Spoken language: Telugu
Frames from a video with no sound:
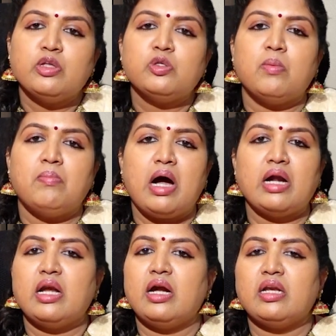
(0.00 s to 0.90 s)
సో
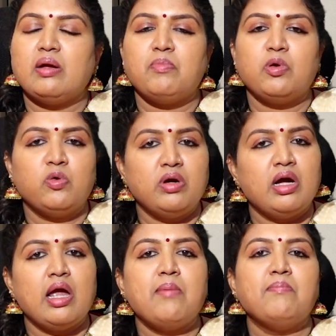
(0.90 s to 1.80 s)
మాట్లాడేటప్పుడు కూడా
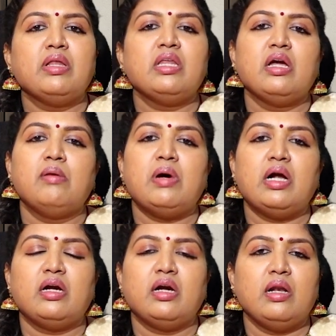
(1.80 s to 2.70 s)
ఎంపతిగా
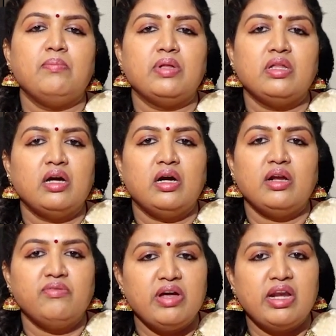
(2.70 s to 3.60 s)
మాట్లాడాలి ఎంపతిగా
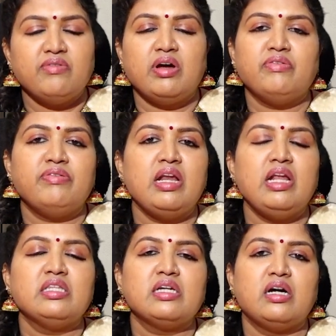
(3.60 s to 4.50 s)
అంటే వేరే వాళ్ళ
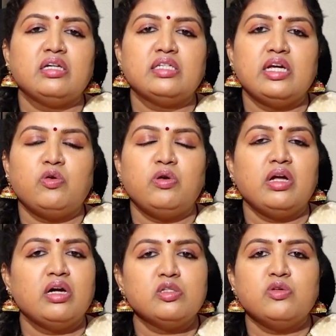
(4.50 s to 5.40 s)
ఫీలింగ్స్ హర్ట్
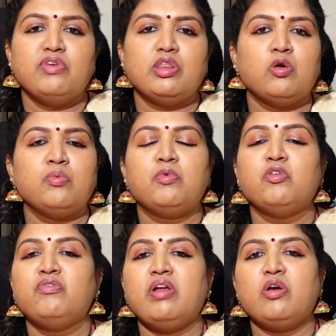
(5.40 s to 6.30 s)
చేయకుండా సో వితౌట్
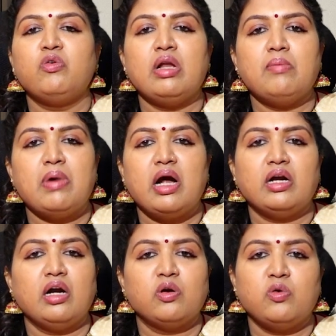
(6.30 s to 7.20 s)
ప్రూఫ్ లేకుండా
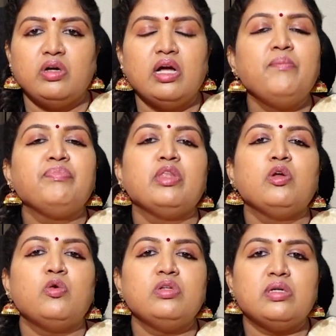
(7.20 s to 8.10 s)
మాట్లాడకుండా
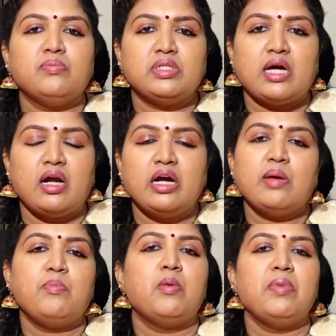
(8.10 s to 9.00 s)
కొంచెం చాలా
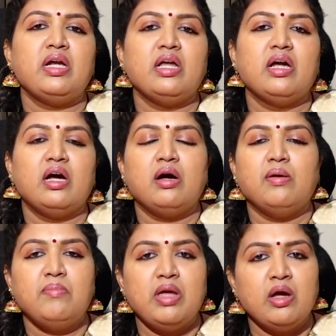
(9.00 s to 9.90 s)
డిప్లొమేటిక్గా
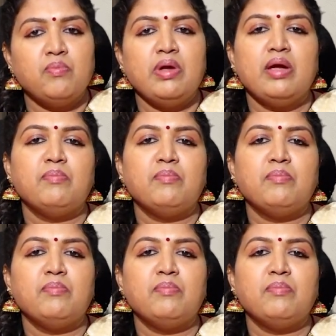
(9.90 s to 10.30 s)
మీ మీ